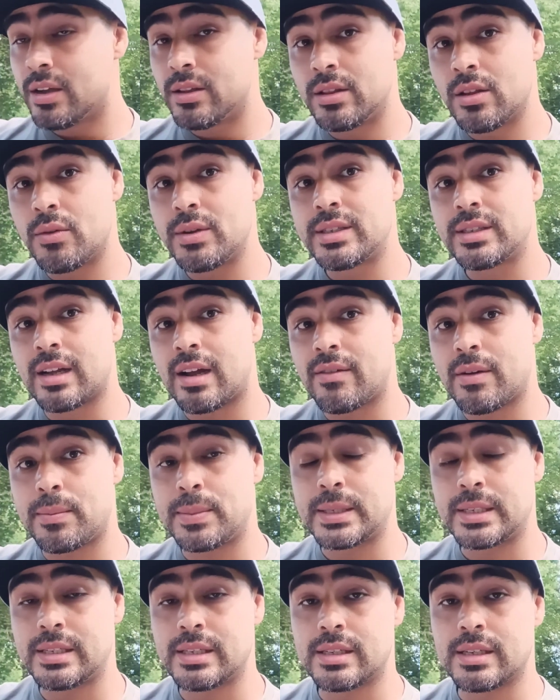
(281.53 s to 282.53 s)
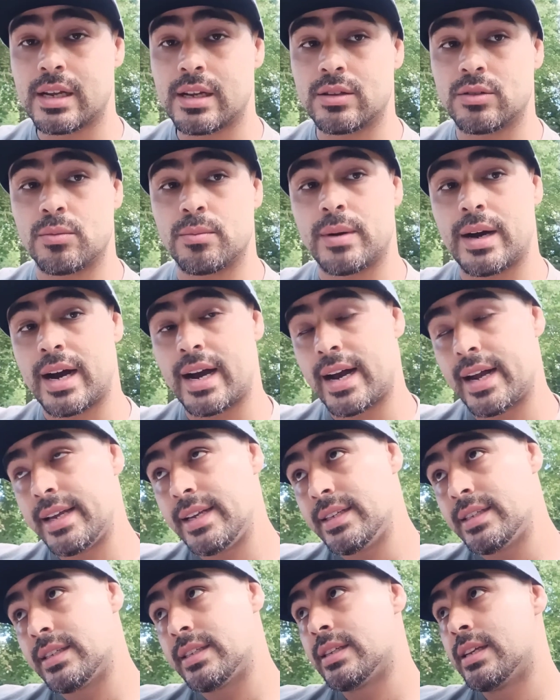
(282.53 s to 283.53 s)
não estava precisando,
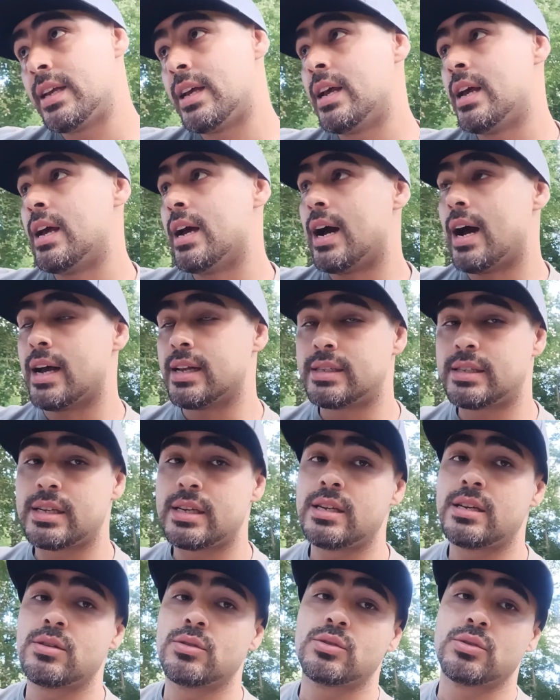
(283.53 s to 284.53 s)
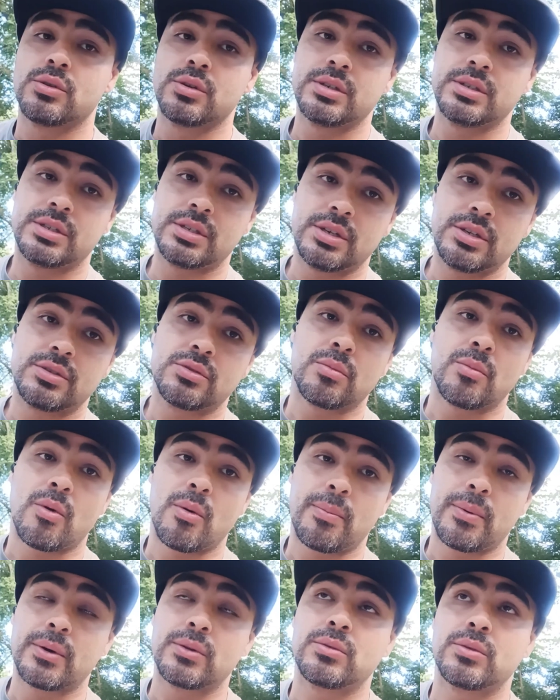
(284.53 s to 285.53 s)
mas assim que surgisse
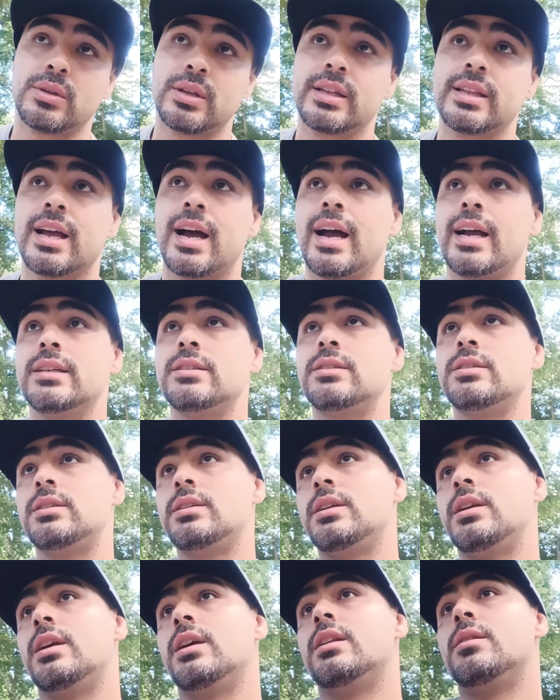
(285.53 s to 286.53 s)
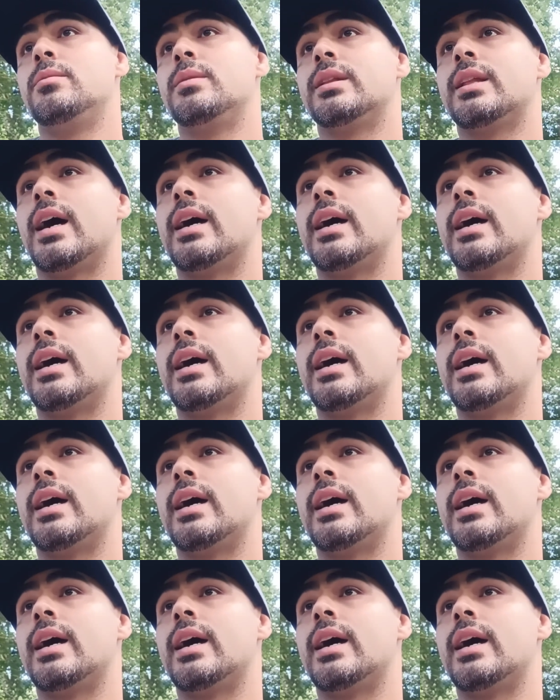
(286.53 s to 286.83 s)
uma oportunidade, ele me